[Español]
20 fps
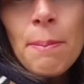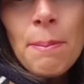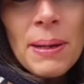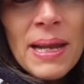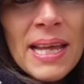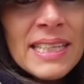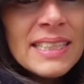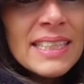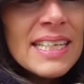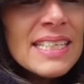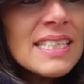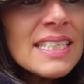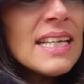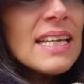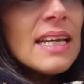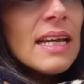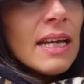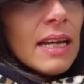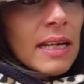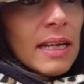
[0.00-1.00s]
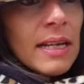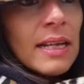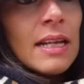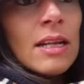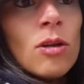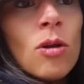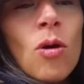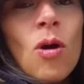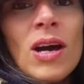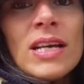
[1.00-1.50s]
plantas.
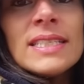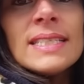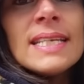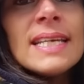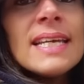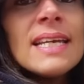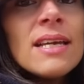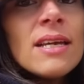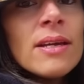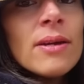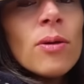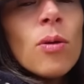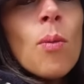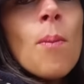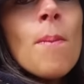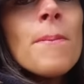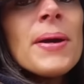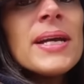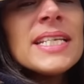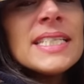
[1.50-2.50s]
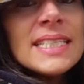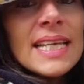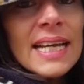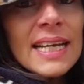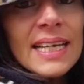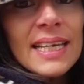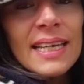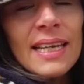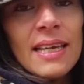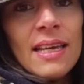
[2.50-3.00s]
Lo hace un
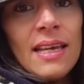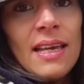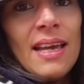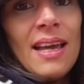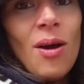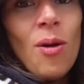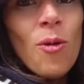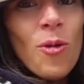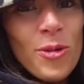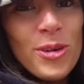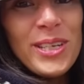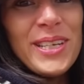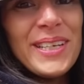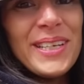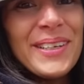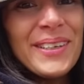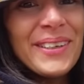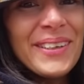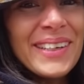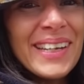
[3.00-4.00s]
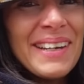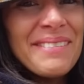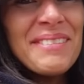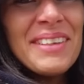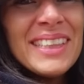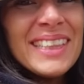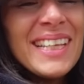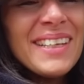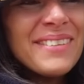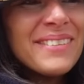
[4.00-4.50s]
paisaje único,
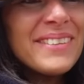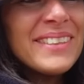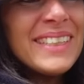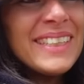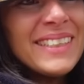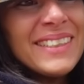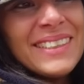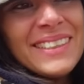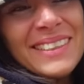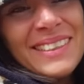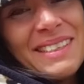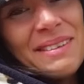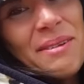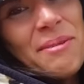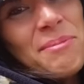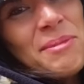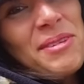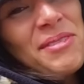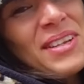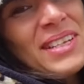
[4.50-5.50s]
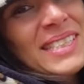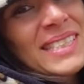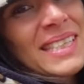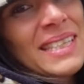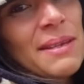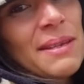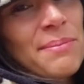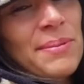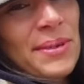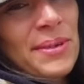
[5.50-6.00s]
realmente único. Estamos muy
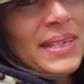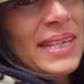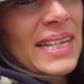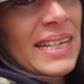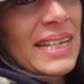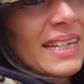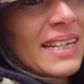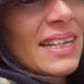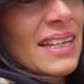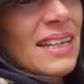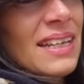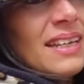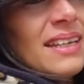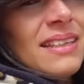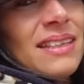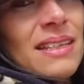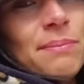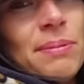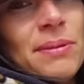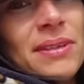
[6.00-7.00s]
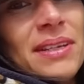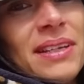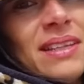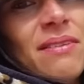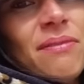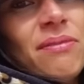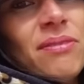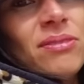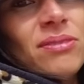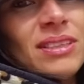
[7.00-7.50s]
felices de poder de poder
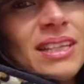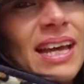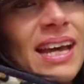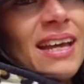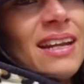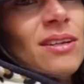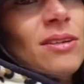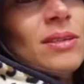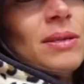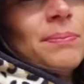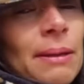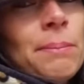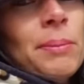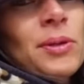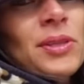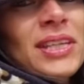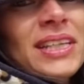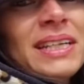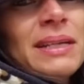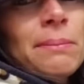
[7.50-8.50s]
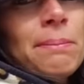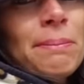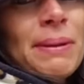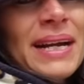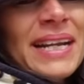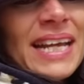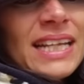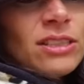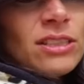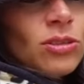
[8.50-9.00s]
disfrutarlo, de poder ir
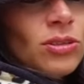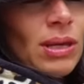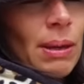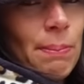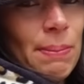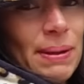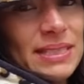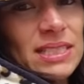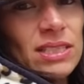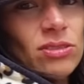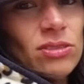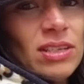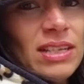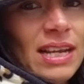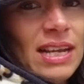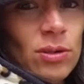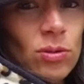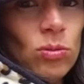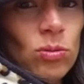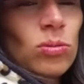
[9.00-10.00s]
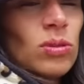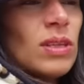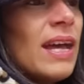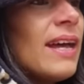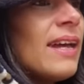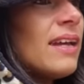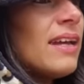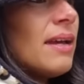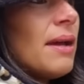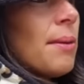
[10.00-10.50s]
parando despacito en la
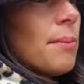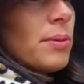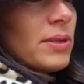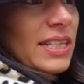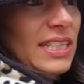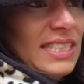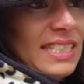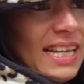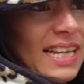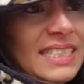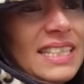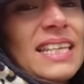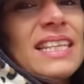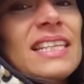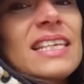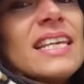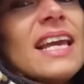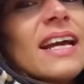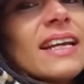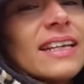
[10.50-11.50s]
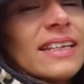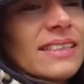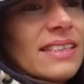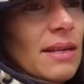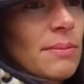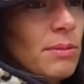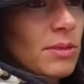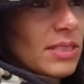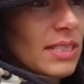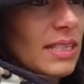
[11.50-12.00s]
ruta, porque ya hace días que
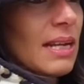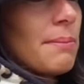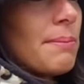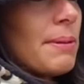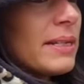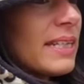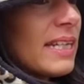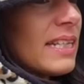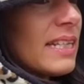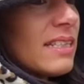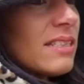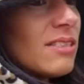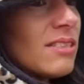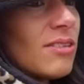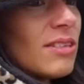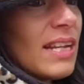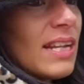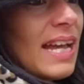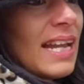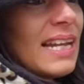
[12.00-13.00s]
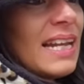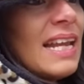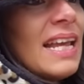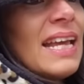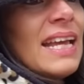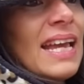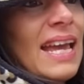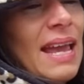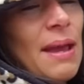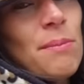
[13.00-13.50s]
estamos en el Parque Nacional,
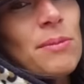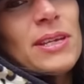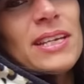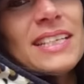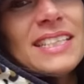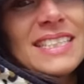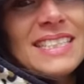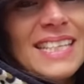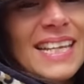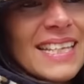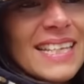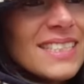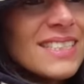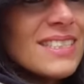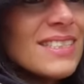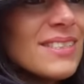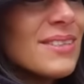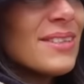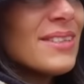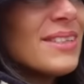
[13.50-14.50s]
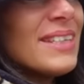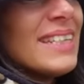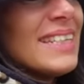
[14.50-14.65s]
es muy extenso